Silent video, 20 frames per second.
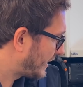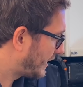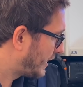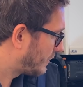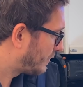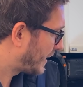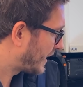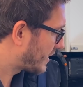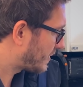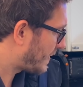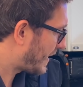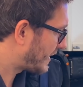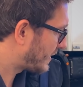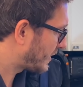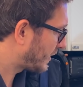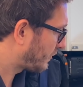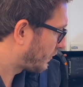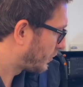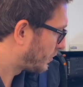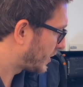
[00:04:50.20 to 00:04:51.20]
er hier bei
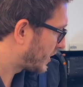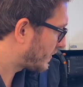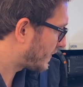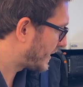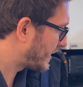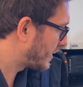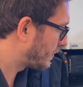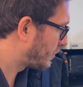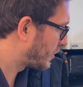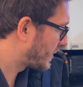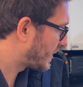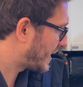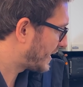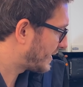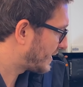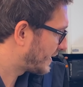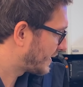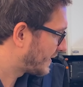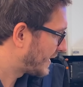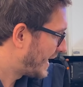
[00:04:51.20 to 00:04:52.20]
20, 25
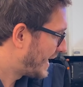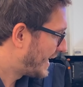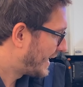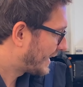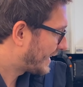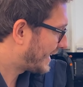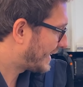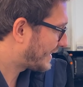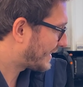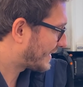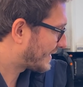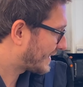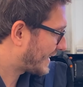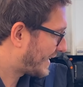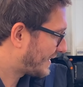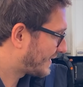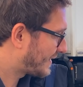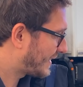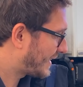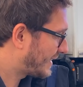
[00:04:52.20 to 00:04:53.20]
Prozent ist, geht das
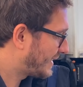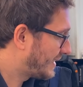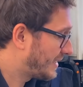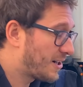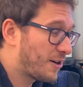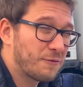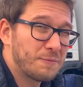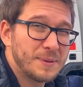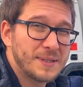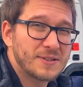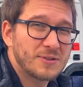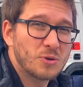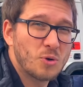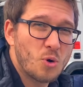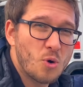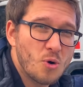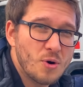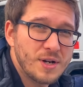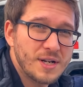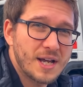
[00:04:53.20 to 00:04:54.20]
Ganze dann hier auf bis zu
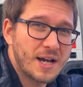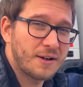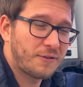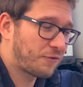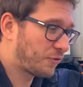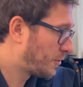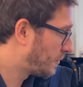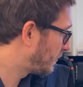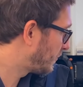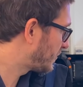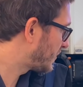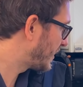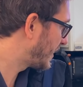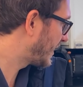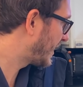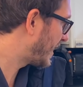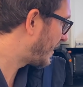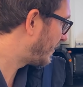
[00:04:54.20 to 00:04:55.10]
150